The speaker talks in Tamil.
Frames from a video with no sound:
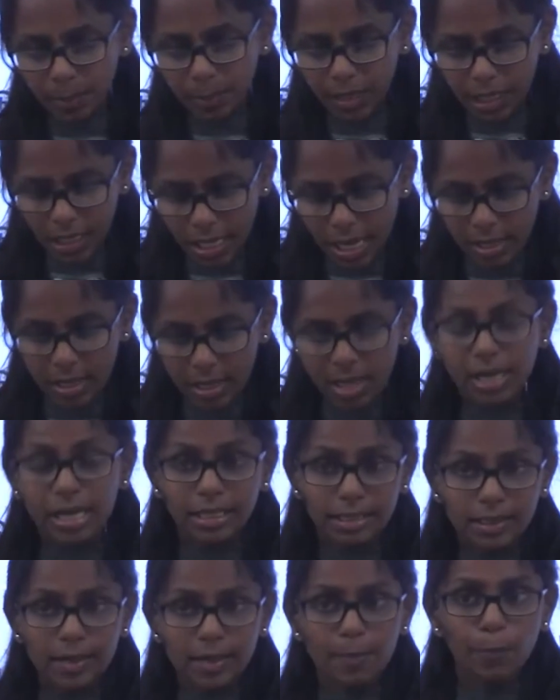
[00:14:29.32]
பண்ணீங்கன்னா தான்
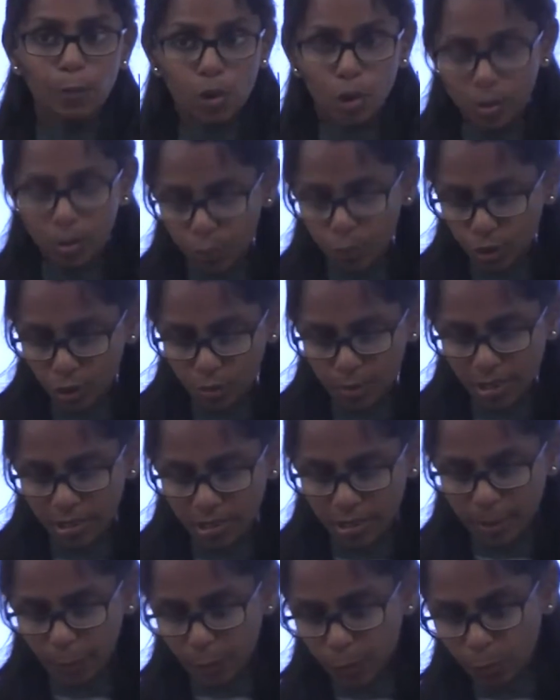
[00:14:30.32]
நெக்ஸ்ட் ஸ்டெப் போக முடியும்
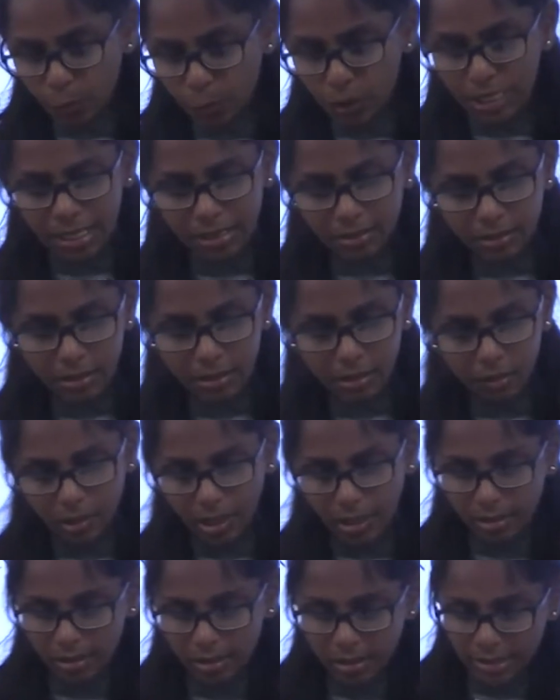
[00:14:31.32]
அதுக்கப்புறம் புரியலன்னு
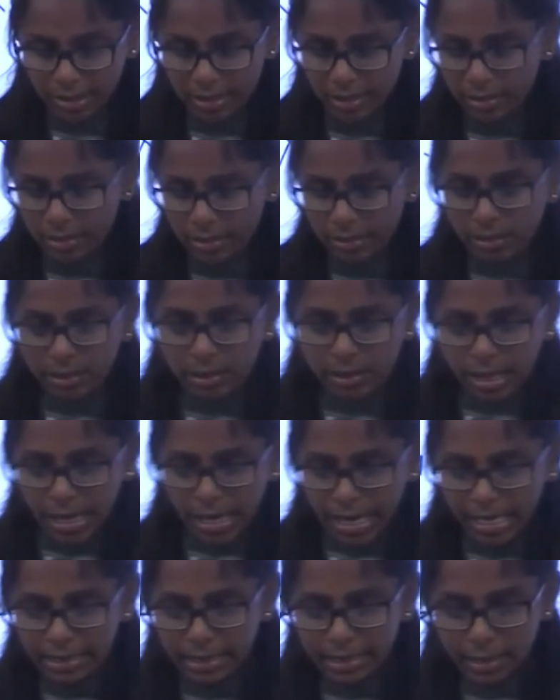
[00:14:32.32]
சொல்லக்கூடாது கிளியர்
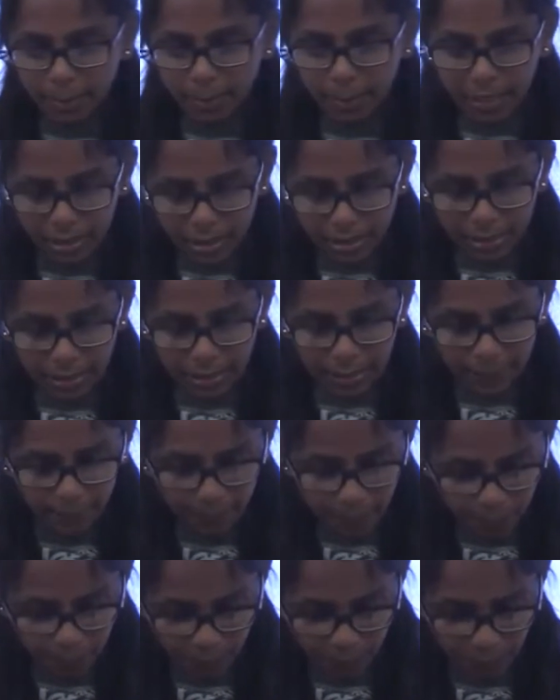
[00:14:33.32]
ஆன்சர் பண்ணுங்க
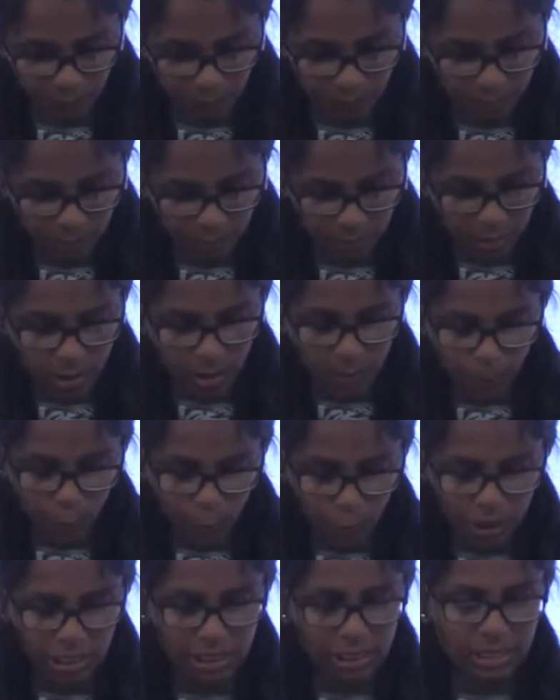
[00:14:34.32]

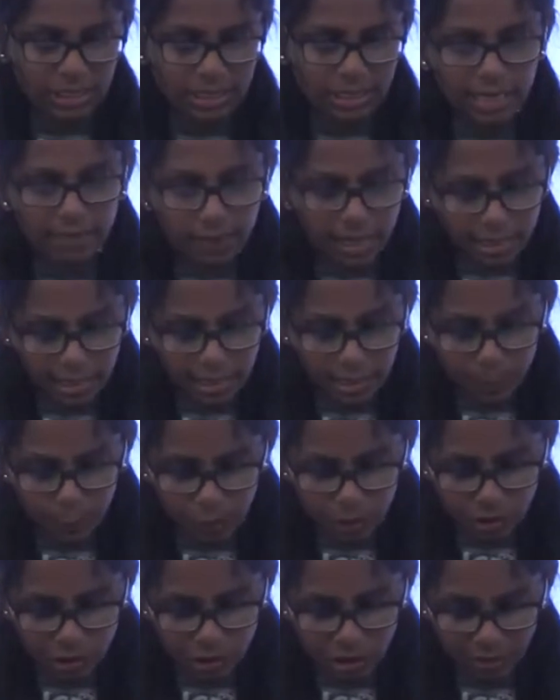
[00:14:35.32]
புரியுது இசைவாணிக்கு
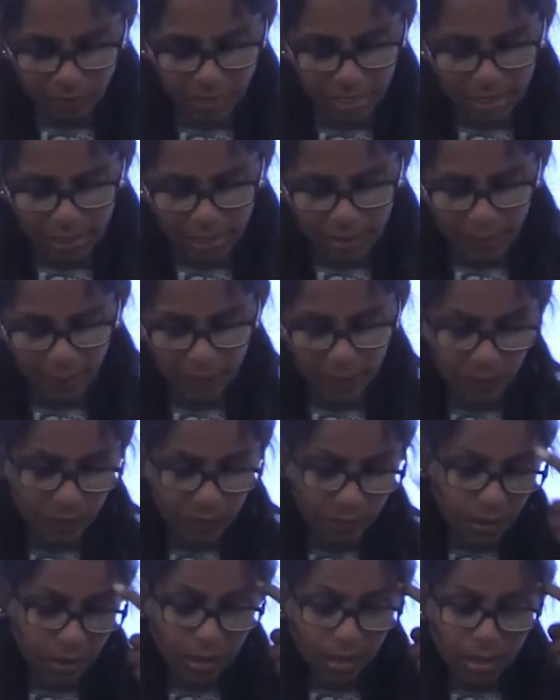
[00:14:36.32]
புரிஞ்சு வேற
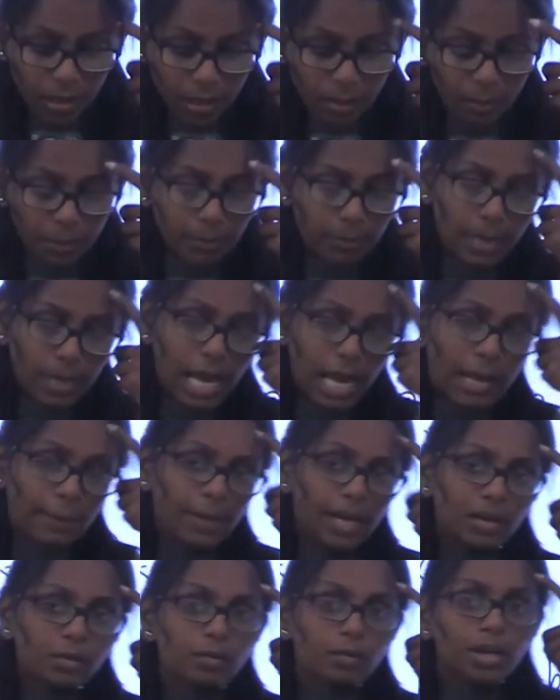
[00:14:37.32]
நான்
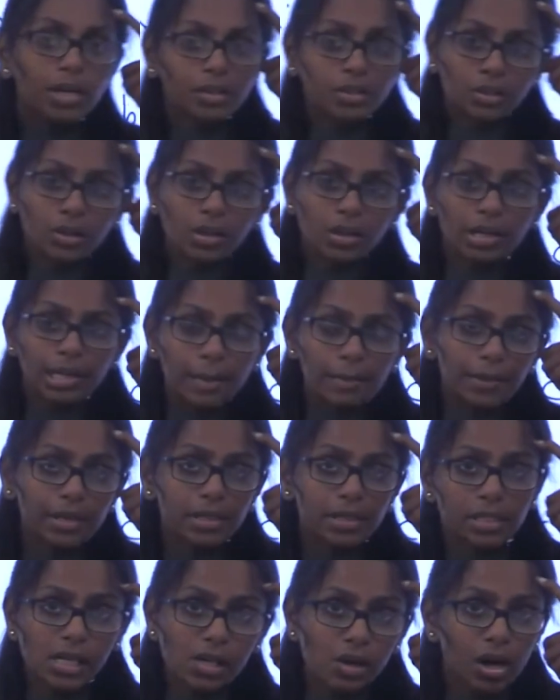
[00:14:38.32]
மறுபடியும் சொல்றேன்
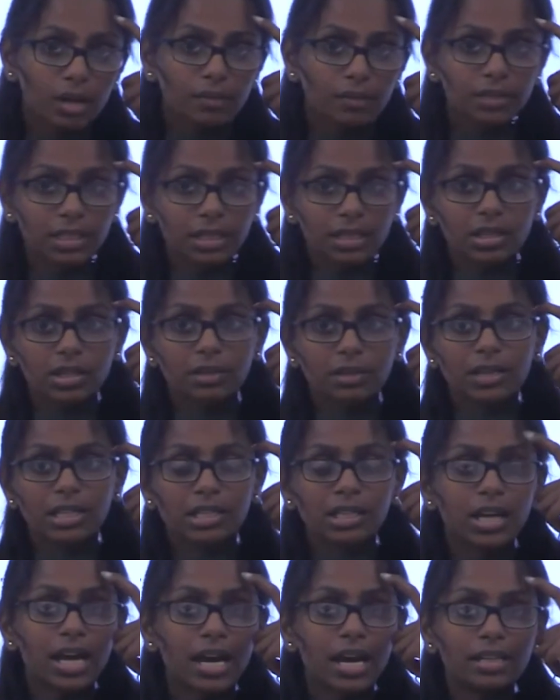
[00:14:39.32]
பர்சனல் கான்வர்சேஷன்
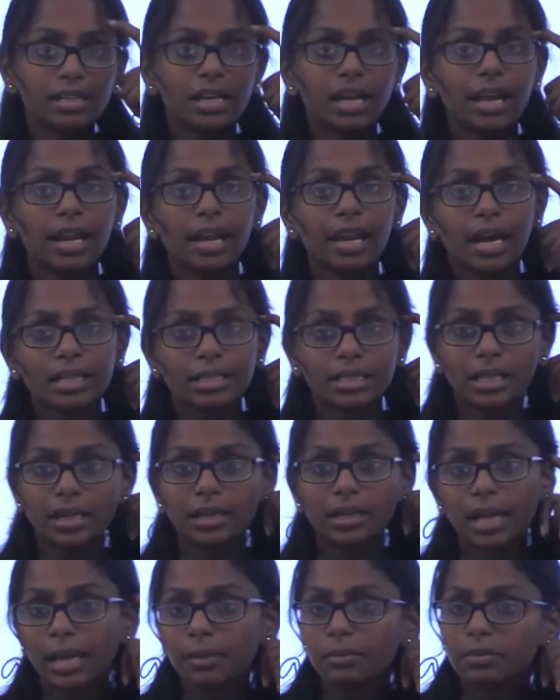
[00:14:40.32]
வச்சுக்காதீங்க லாஸ்டா
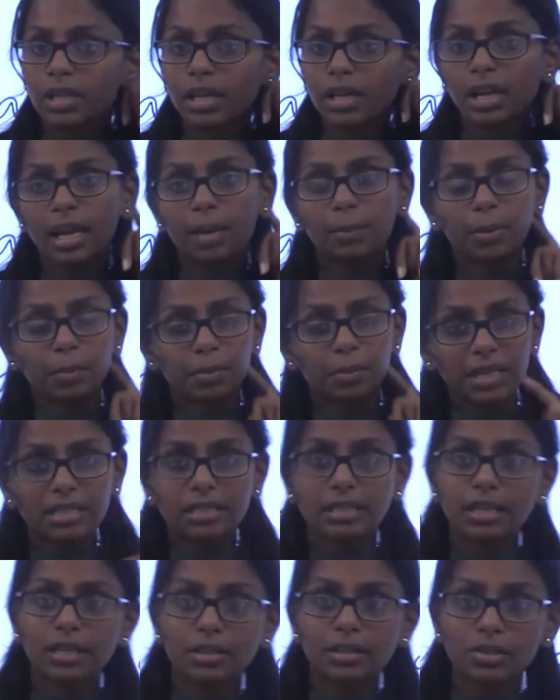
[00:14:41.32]
டைம் தரேன் அப்போ
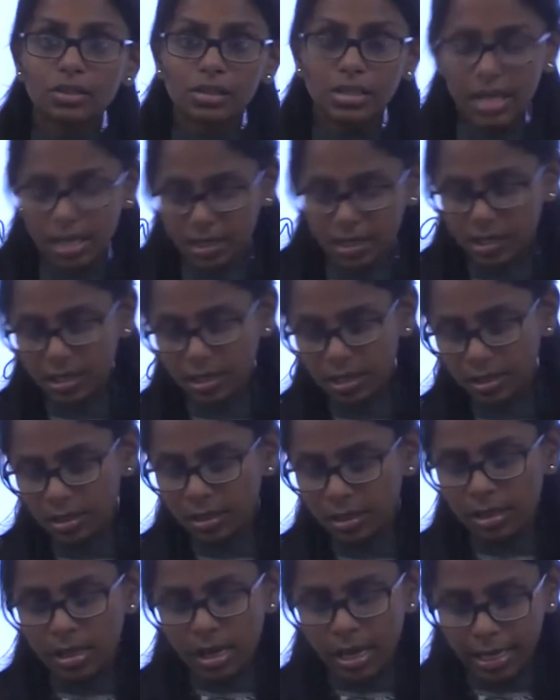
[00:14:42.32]
பேசுங்கன்னு சொல்லியாச்சு
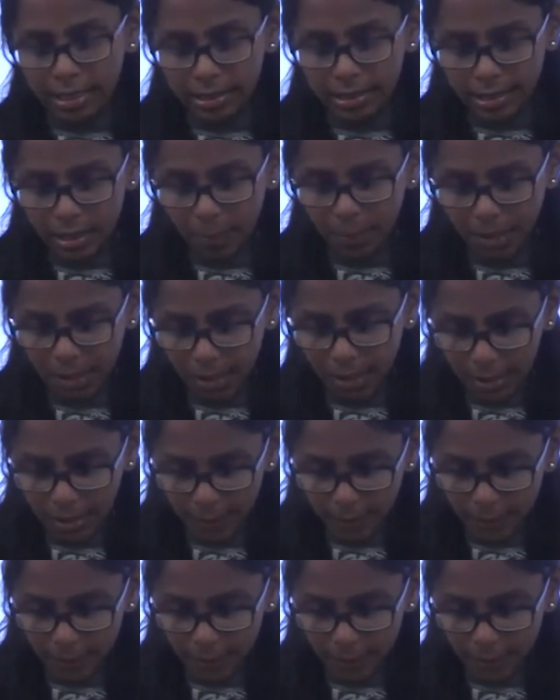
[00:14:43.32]
ஆன்சர் பண்ணுங்க